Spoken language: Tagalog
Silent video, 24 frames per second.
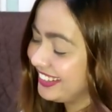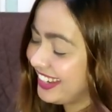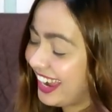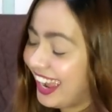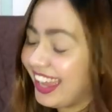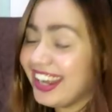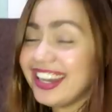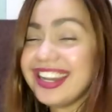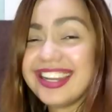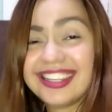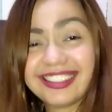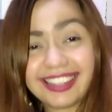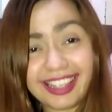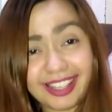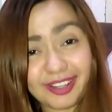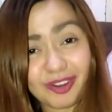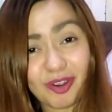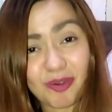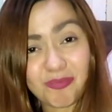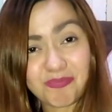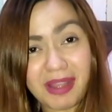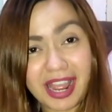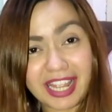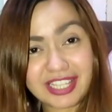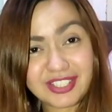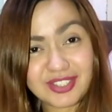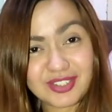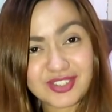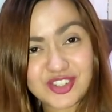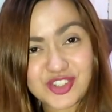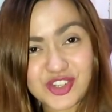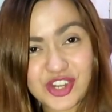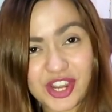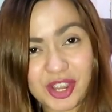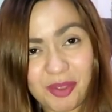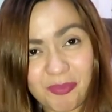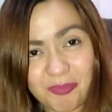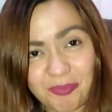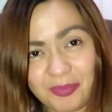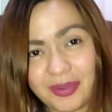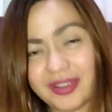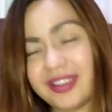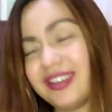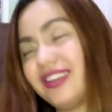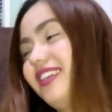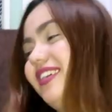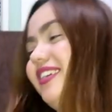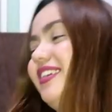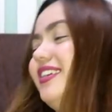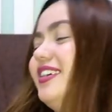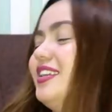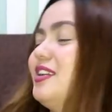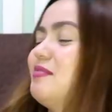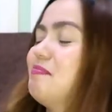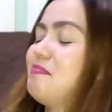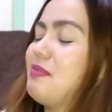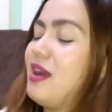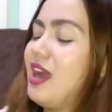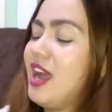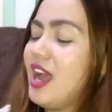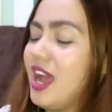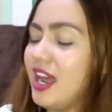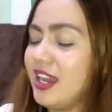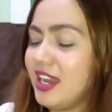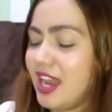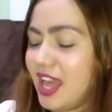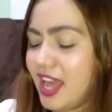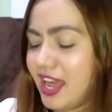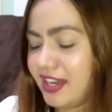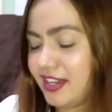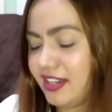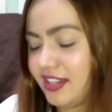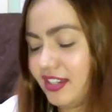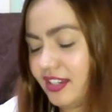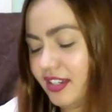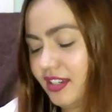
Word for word: Galing kay Companionship. Ng pangalan.